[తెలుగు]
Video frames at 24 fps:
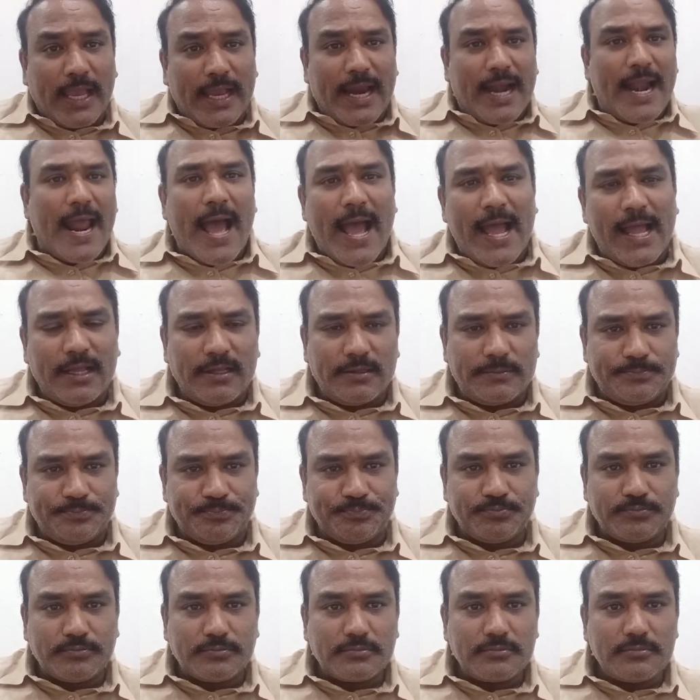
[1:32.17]
ఇక్కడ
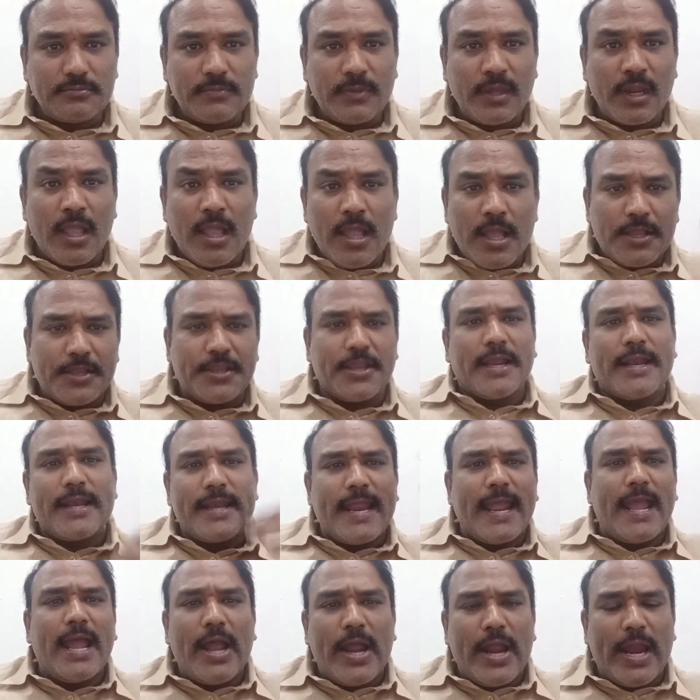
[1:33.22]

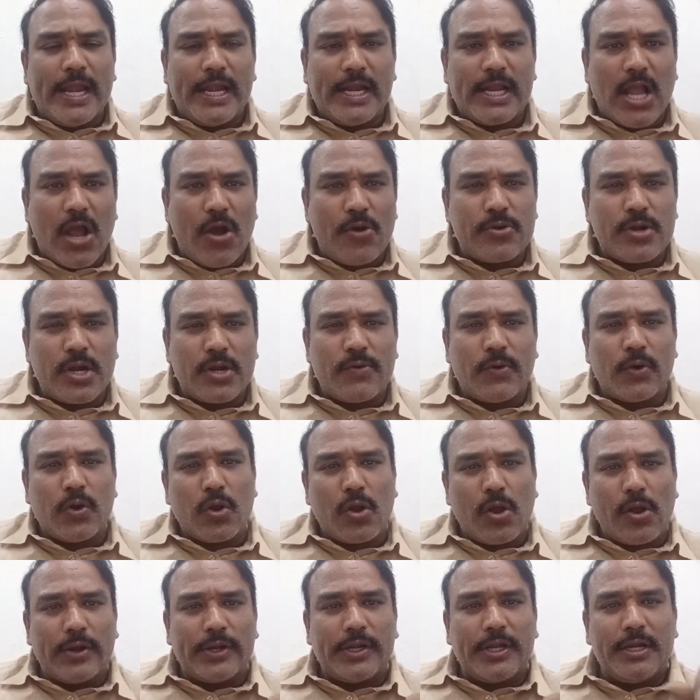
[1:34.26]
ఎన్నే ఏళ్ళుగా ఉన్నటువంటి
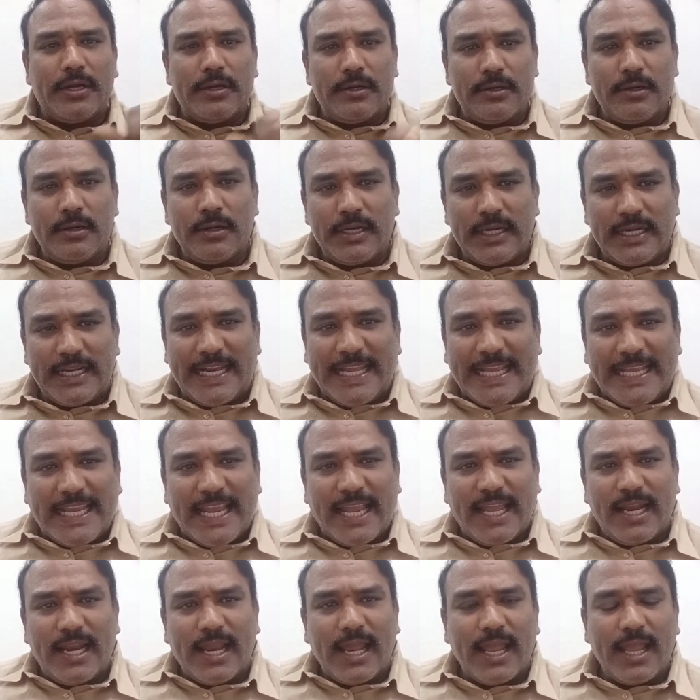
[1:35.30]
ఒక
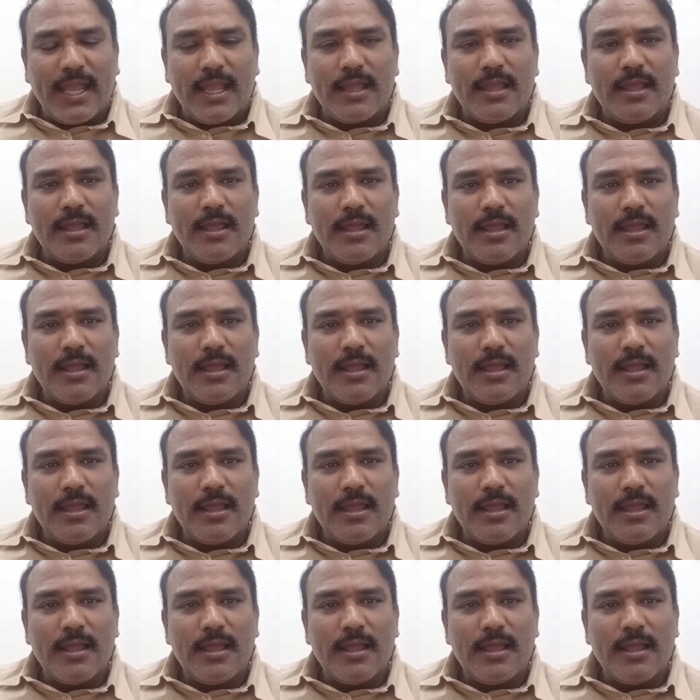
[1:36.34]
డిఈని e